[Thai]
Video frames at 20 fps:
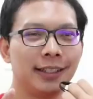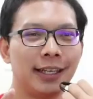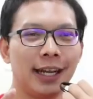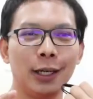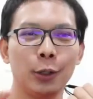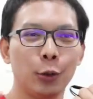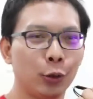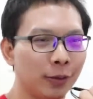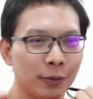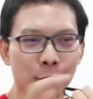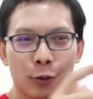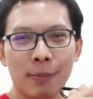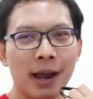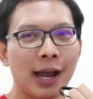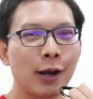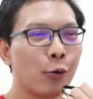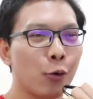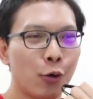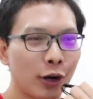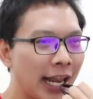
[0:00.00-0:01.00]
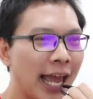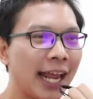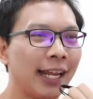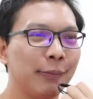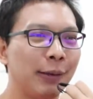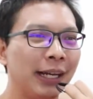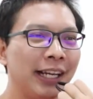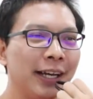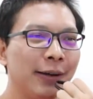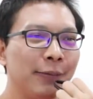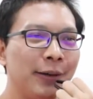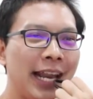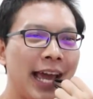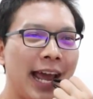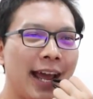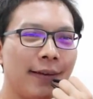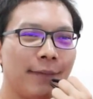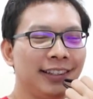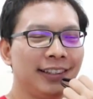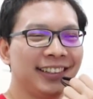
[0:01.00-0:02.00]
เดี๋ยวหลุดลงมากูก็ไล่เหมือนเดิมนั่นแหละ